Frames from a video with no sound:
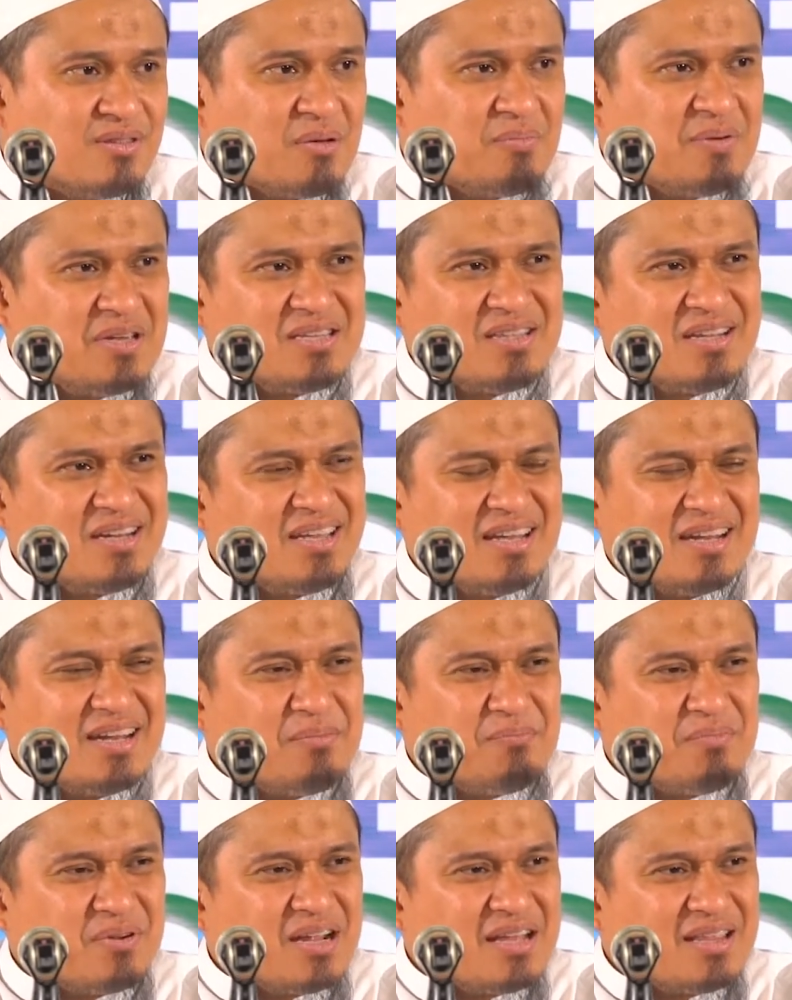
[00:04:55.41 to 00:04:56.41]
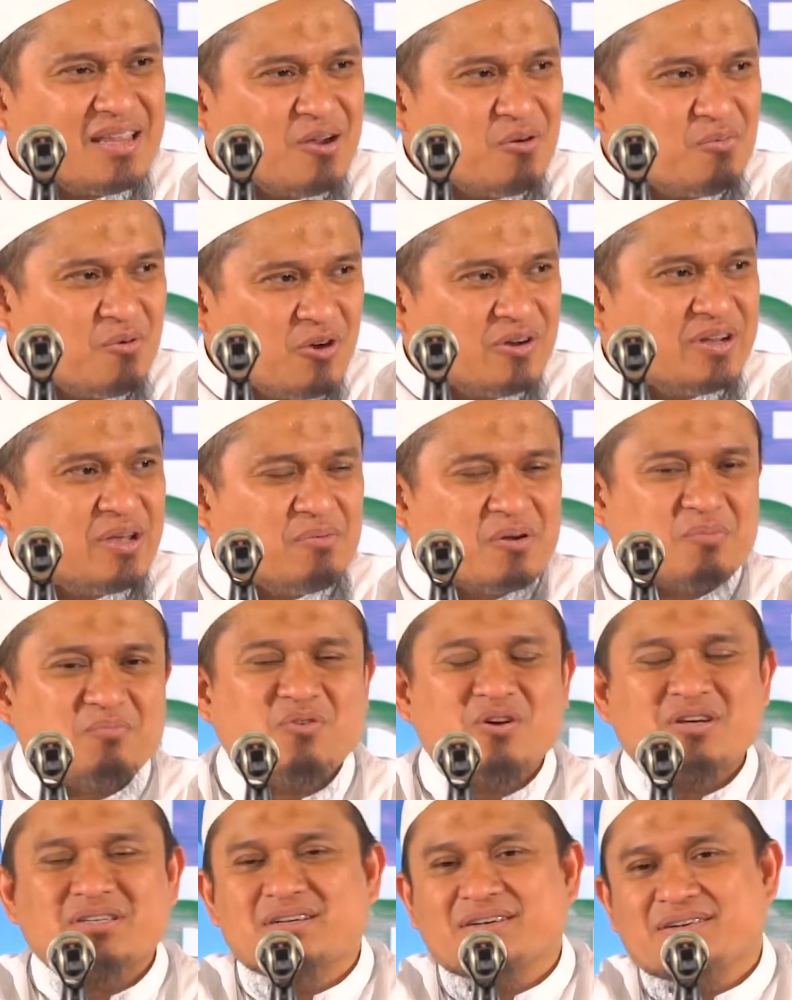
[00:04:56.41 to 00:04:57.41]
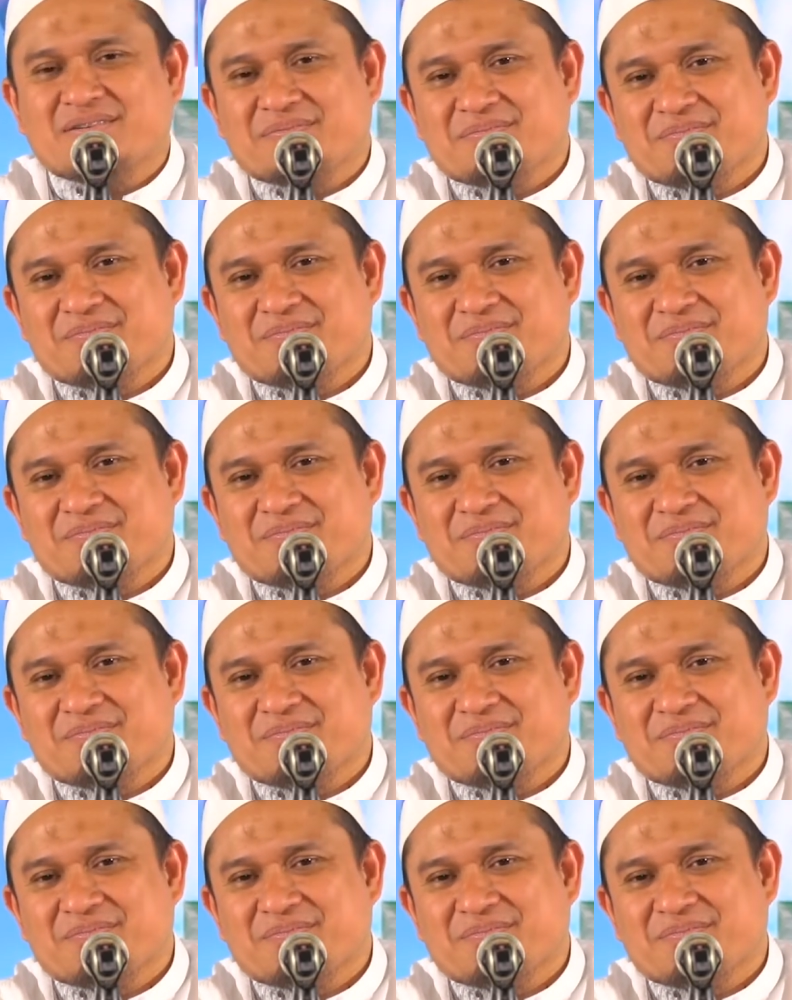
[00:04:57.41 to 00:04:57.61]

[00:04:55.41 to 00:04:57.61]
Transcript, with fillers: Tapi istrinya tidak pernah tahu bahwa dia berpuasa.